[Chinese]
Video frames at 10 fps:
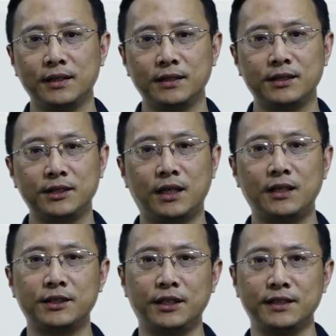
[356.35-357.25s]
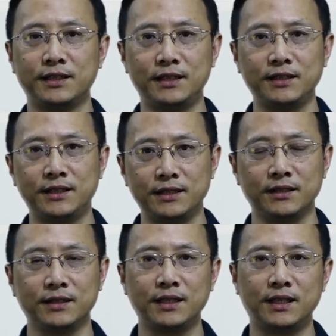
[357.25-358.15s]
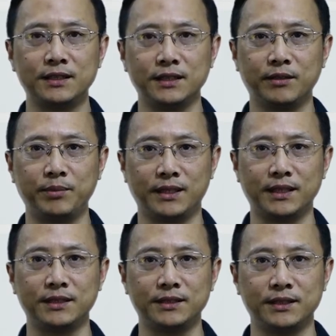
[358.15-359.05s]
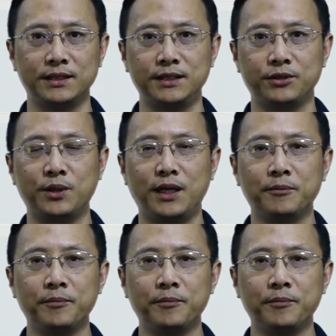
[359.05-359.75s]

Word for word: 十二乘以三十四，它是一个表达式的计算，